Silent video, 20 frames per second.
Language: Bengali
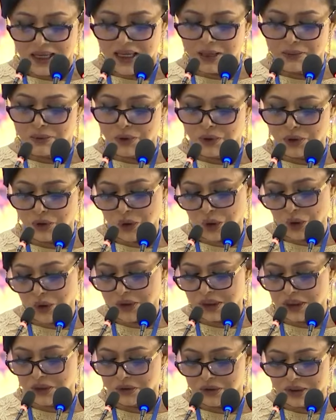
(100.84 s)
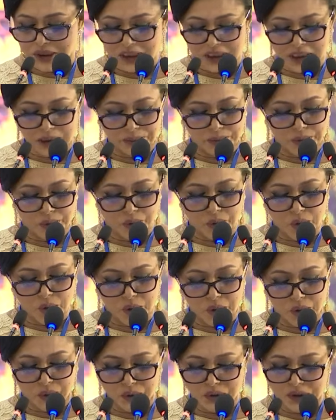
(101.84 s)
এবং চলচ্চিত্র শিল্পী ও
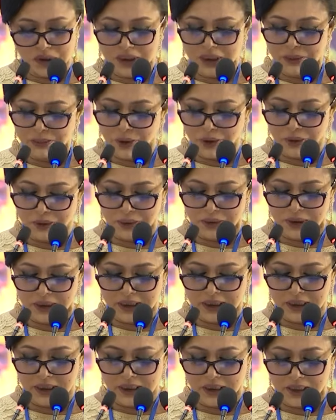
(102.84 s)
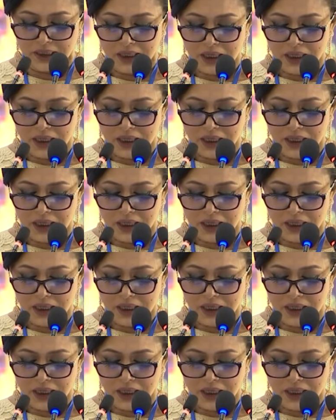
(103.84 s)
কলাকুশলীদের পক্ষ থেকে